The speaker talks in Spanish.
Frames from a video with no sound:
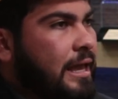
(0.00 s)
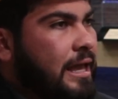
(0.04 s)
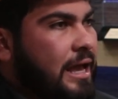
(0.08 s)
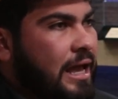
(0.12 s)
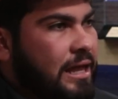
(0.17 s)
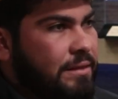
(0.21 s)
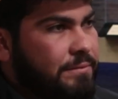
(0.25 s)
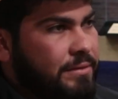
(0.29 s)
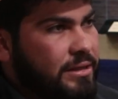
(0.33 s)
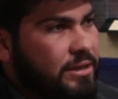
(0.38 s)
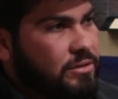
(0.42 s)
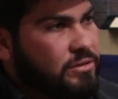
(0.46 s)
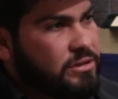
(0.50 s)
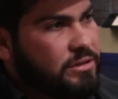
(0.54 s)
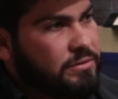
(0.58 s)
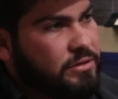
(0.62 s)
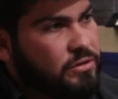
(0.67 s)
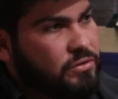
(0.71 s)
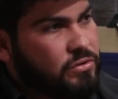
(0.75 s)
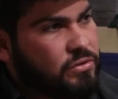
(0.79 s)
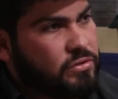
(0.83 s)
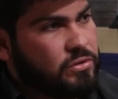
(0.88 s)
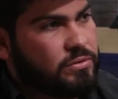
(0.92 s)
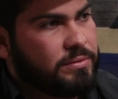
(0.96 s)
Haz videos de
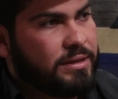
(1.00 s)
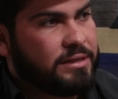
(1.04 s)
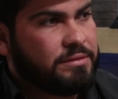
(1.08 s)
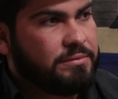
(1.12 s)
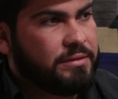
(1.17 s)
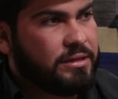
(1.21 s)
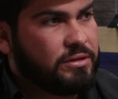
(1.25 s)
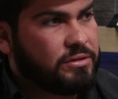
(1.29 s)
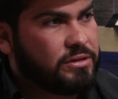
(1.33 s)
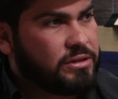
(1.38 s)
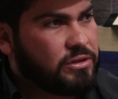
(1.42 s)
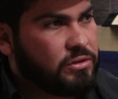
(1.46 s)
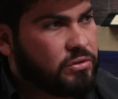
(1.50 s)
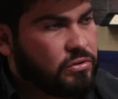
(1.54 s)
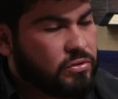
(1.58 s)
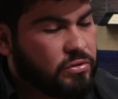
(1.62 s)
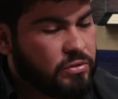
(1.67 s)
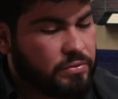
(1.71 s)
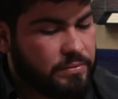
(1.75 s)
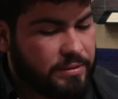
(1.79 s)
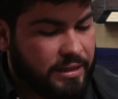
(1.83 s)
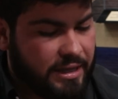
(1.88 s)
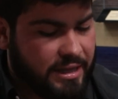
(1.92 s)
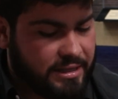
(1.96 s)
YouTube, haz videos de
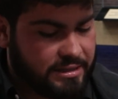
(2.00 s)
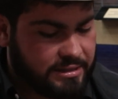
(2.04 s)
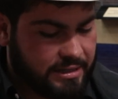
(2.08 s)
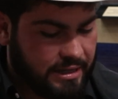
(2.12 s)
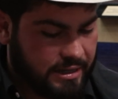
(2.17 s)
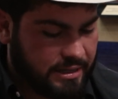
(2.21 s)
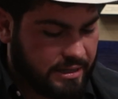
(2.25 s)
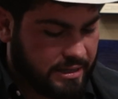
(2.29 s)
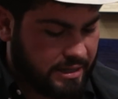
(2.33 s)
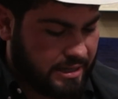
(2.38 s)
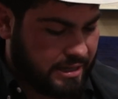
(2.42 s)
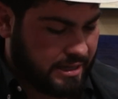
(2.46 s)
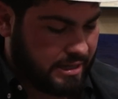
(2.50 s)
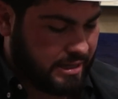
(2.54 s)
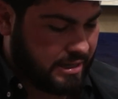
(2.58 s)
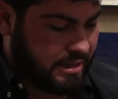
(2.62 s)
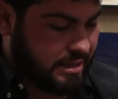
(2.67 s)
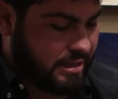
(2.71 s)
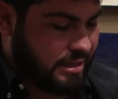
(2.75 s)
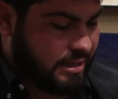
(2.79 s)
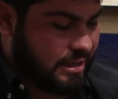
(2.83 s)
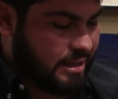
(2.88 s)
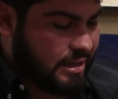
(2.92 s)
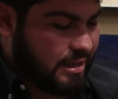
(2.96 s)
YouTube. Y hasta que,
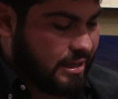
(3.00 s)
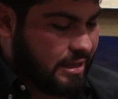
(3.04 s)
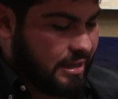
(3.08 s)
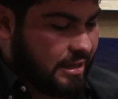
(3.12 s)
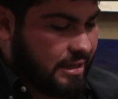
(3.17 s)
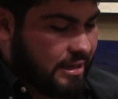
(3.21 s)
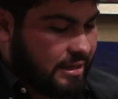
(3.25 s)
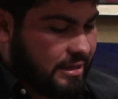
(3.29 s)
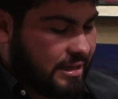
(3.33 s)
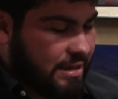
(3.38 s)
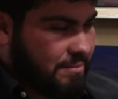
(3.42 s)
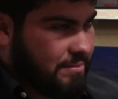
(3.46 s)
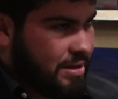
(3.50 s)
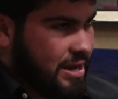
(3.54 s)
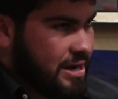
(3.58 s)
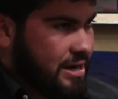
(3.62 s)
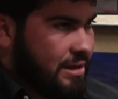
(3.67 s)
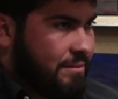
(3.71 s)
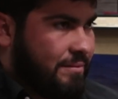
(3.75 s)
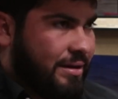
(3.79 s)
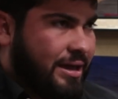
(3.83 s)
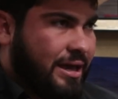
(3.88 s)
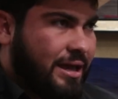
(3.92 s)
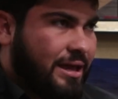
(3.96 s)
me
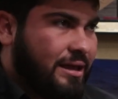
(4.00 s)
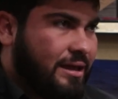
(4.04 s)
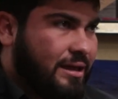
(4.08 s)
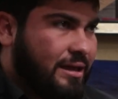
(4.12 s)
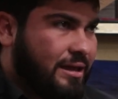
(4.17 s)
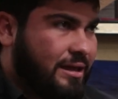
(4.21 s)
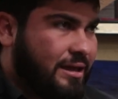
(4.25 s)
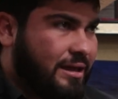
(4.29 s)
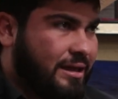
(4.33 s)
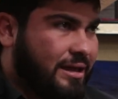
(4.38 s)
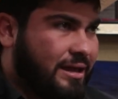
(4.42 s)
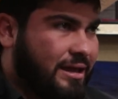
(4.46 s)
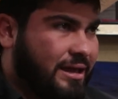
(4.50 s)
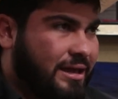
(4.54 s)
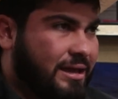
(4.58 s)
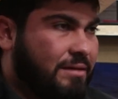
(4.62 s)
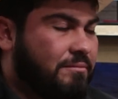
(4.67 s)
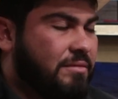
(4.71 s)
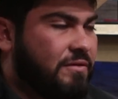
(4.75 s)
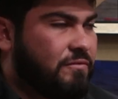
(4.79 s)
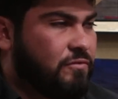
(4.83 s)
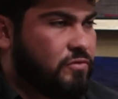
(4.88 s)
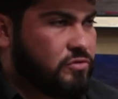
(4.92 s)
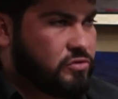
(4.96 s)
animé y,
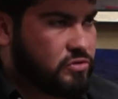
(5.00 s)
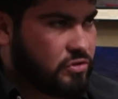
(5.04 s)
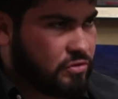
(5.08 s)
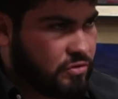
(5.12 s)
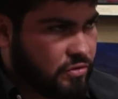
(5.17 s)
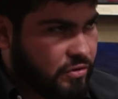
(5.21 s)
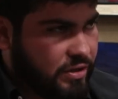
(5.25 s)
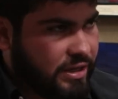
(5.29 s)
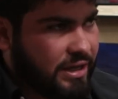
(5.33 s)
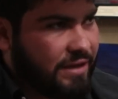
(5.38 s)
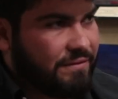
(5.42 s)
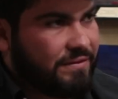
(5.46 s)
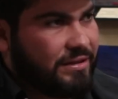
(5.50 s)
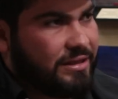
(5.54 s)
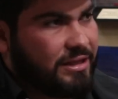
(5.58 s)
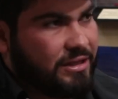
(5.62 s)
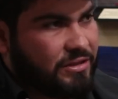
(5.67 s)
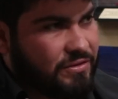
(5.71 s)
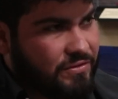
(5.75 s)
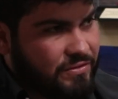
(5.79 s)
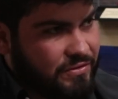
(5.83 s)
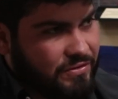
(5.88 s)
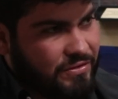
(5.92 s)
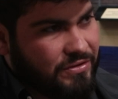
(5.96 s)
me funcionó, oiga,
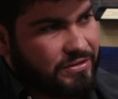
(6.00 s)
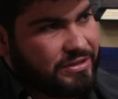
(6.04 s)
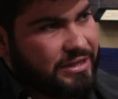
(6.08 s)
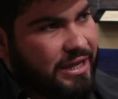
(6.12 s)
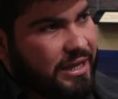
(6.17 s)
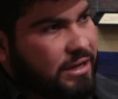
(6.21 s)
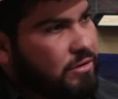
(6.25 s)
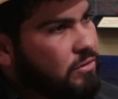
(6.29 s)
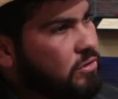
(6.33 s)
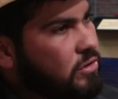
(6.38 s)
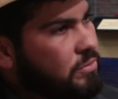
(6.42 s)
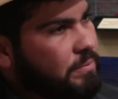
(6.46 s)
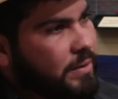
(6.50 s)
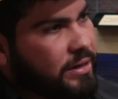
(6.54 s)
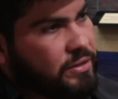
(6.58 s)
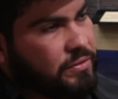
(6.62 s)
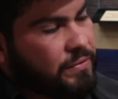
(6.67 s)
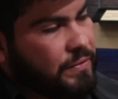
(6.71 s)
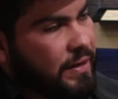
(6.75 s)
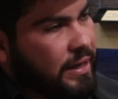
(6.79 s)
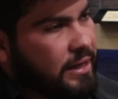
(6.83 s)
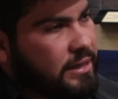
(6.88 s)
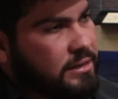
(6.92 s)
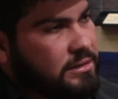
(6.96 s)
bendito Dios. Y ahí con los
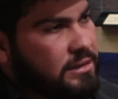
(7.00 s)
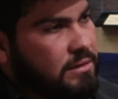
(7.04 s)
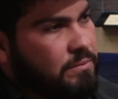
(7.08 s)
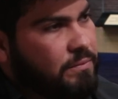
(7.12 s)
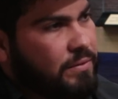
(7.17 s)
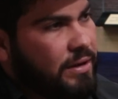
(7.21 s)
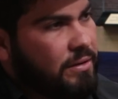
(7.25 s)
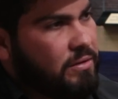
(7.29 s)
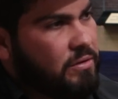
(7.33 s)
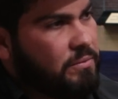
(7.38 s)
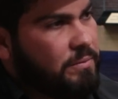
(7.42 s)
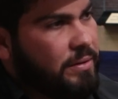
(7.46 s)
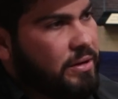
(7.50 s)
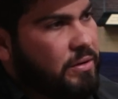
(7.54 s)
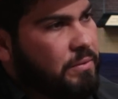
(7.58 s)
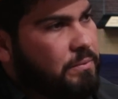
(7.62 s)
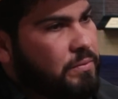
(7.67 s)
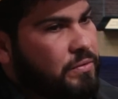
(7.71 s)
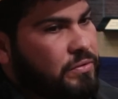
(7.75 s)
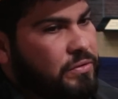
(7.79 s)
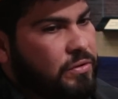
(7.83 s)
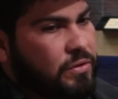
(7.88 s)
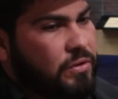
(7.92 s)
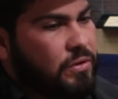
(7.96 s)
personajes del pueblo, pero
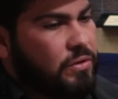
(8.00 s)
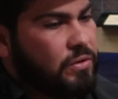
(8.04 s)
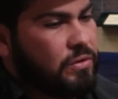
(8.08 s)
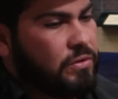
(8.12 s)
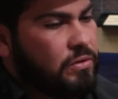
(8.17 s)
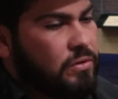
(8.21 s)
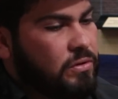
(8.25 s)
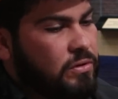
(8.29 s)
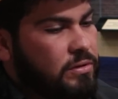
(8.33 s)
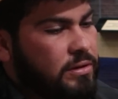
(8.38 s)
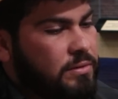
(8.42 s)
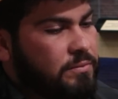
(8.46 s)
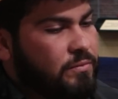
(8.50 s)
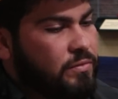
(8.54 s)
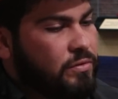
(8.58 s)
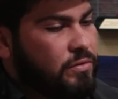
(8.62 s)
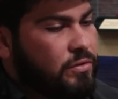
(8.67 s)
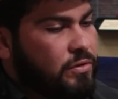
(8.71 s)
pues yo no...